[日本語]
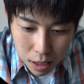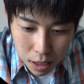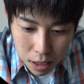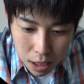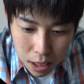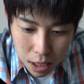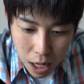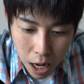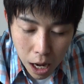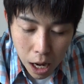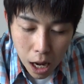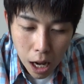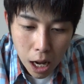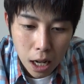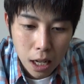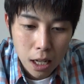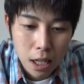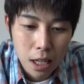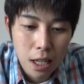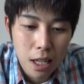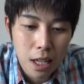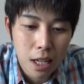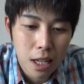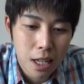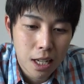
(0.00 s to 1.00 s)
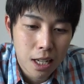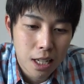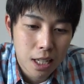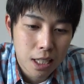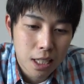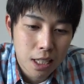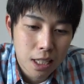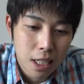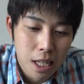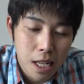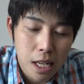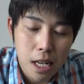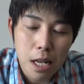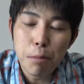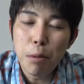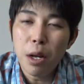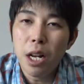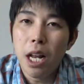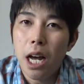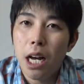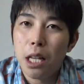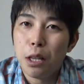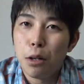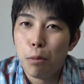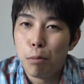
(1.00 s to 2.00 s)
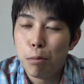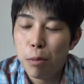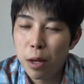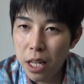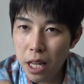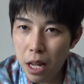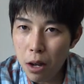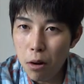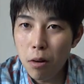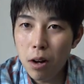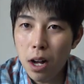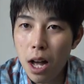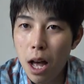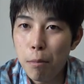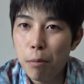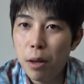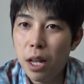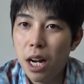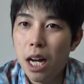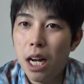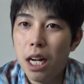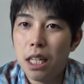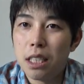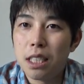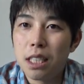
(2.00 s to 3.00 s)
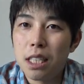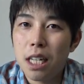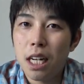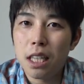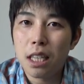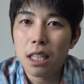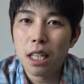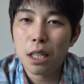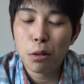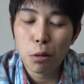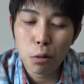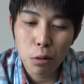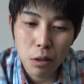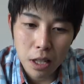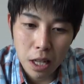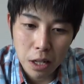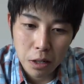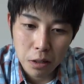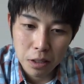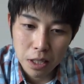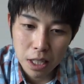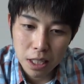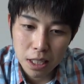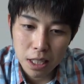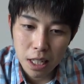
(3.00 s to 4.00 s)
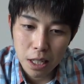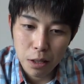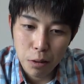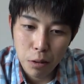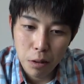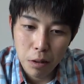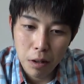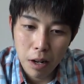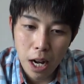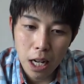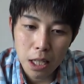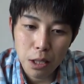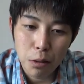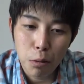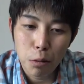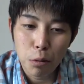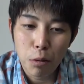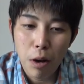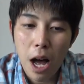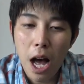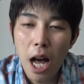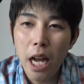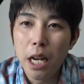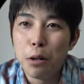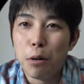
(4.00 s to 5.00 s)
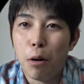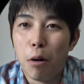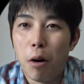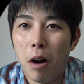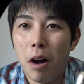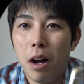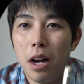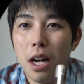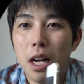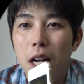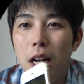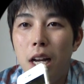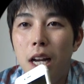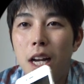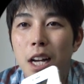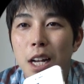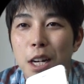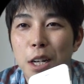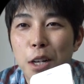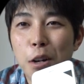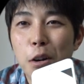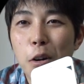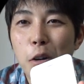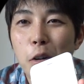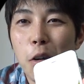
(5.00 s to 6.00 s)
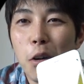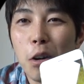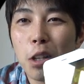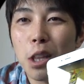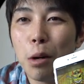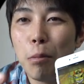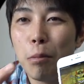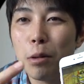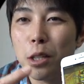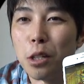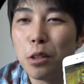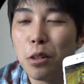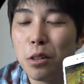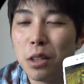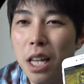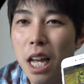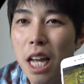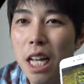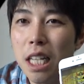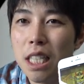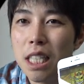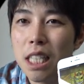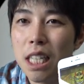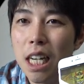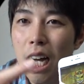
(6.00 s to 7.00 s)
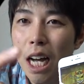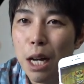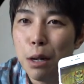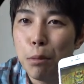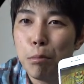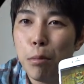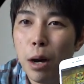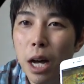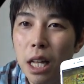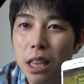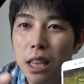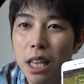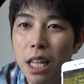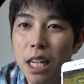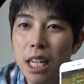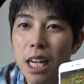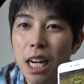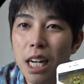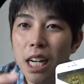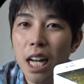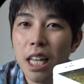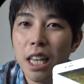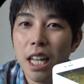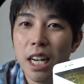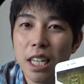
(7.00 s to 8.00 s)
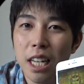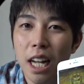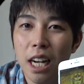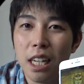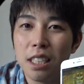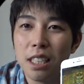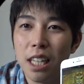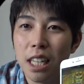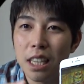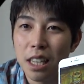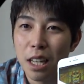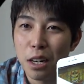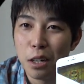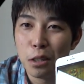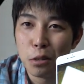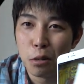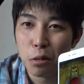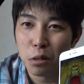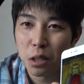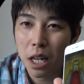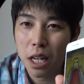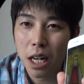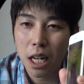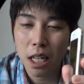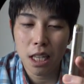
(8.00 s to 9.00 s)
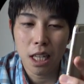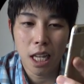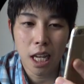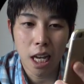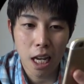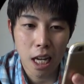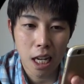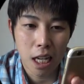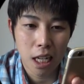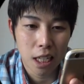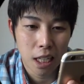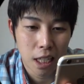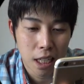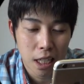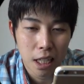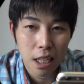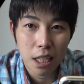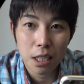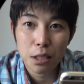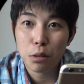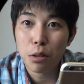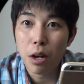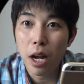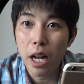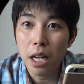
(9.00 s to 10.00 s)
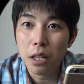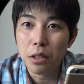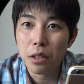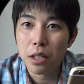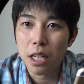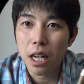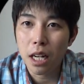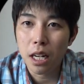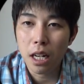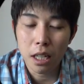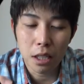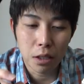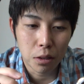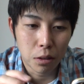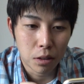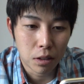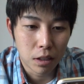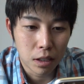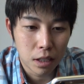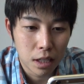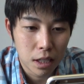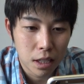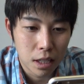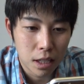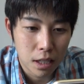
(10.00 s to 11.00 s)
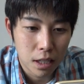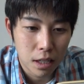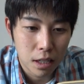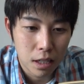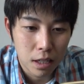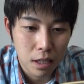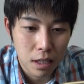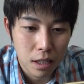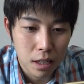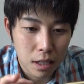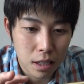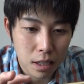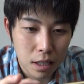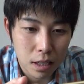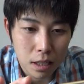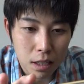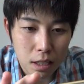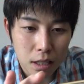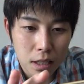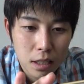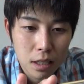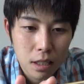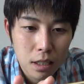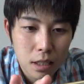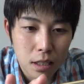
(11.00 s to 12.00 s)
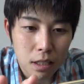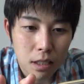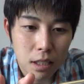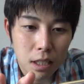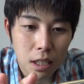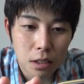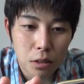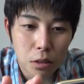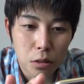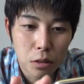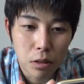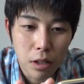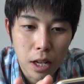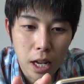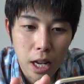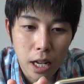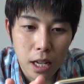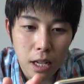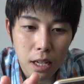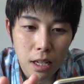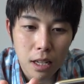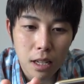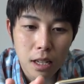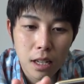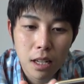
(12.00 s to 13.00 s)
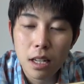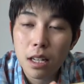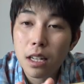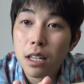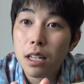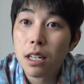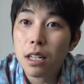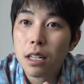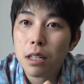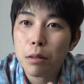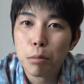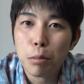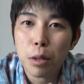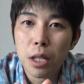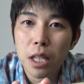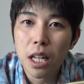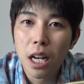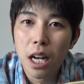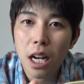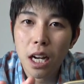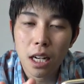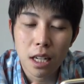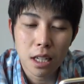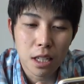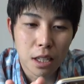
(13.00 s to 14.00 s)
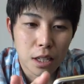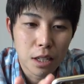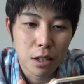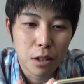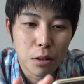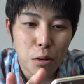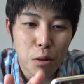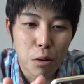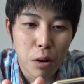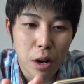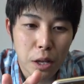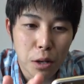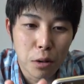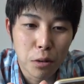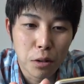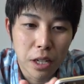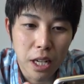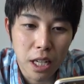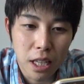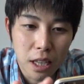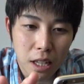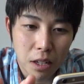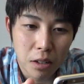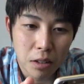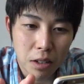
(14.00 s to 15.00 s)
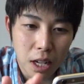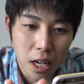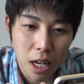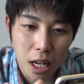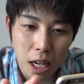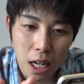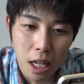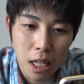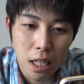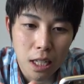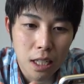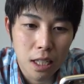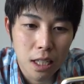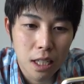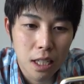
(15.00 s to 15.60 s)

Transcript: うきた今ねあのビデオカメラ使って撮ってるんですけどあとこの iPhone 両方ともちょっと電池がバッテリーがかなりなくなってる状態なんでちょっと早く引かないとじゃあちょっとねみんなこれよくやってるから